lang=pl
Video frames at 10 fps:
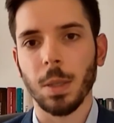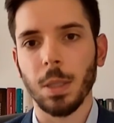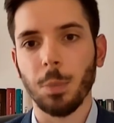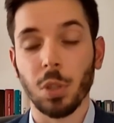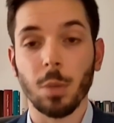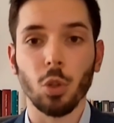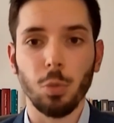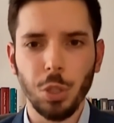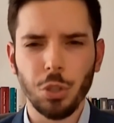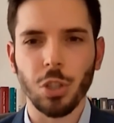i potem
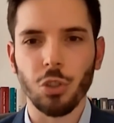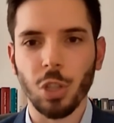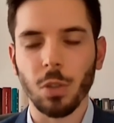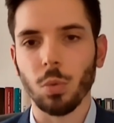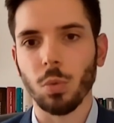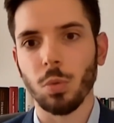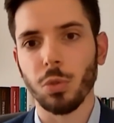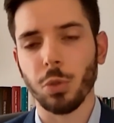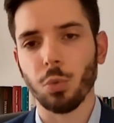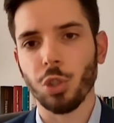odbicie rzędu,
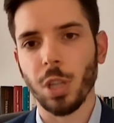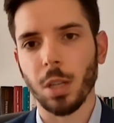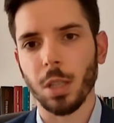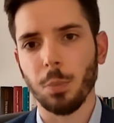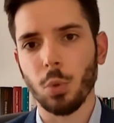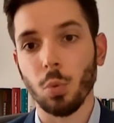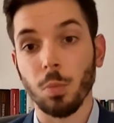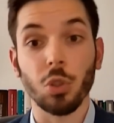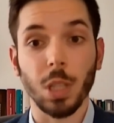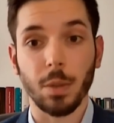rzędu 4,5,
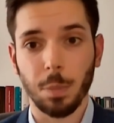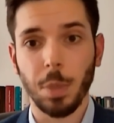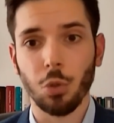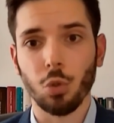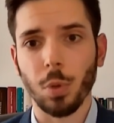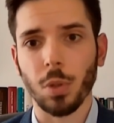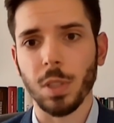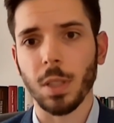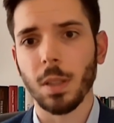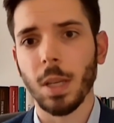może nawet
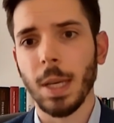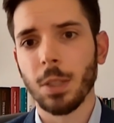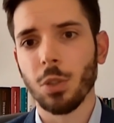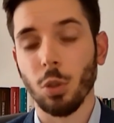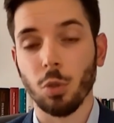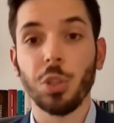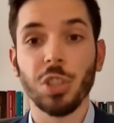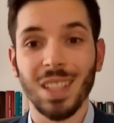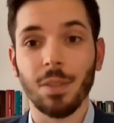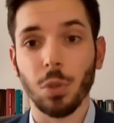5%, czyli
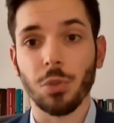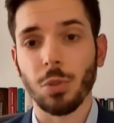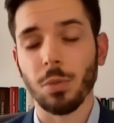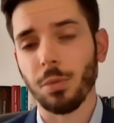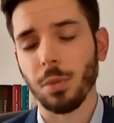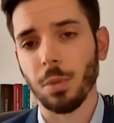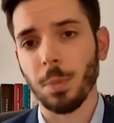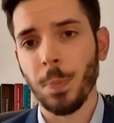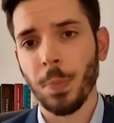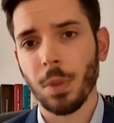odbicie z nawiązką w
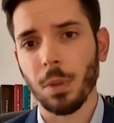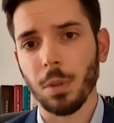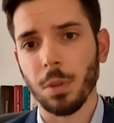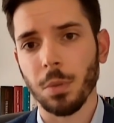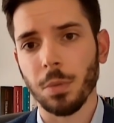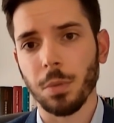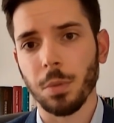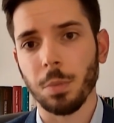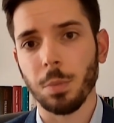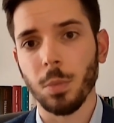
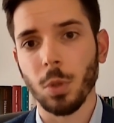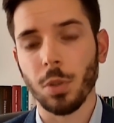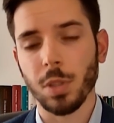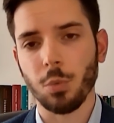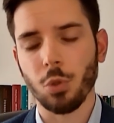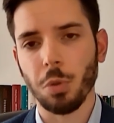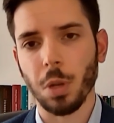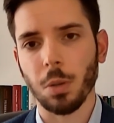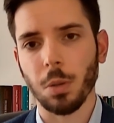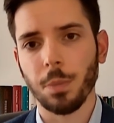w, do końca
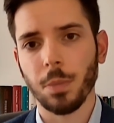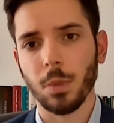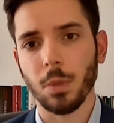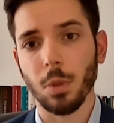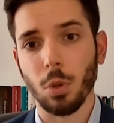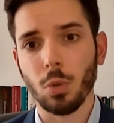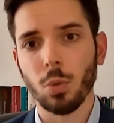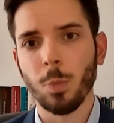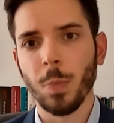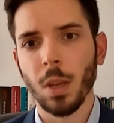przyszłego e,
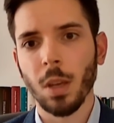roku.